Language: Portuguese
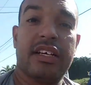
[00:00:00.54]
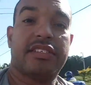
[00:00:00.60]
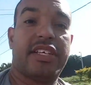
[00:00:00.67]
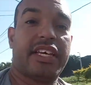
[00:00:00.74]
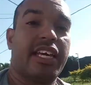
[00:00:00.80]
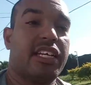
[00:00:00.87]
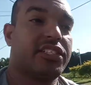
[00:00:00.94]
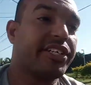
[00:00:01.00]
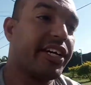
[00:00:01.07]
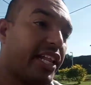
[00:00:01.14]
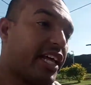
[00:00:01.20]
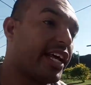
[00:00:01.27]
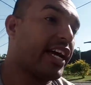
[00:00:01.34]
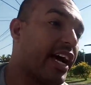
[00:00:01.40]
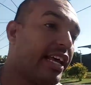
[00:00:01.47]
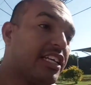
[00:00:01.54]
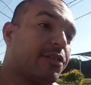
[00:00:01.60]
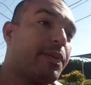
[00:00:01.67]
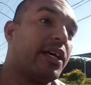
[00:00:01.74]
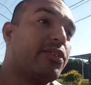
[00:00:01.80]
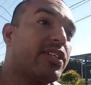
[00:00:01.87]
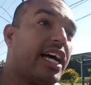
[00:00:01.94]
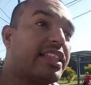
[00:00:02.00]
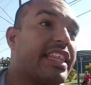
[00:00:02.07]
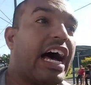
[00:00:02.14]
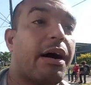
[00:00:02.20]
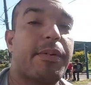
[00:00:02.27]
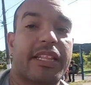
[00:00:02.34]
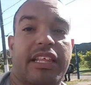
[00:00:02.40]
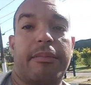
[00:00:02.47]
Seguinte, galera, a respeito da
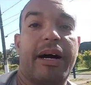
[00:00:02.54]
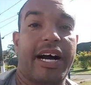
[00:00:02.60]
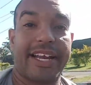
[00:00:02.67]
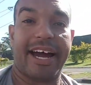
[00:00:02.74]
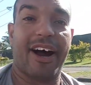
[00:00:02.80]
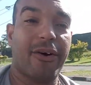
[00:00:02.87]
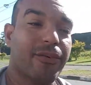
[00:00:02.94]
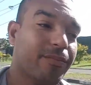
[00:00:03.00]
Tabata Amaral,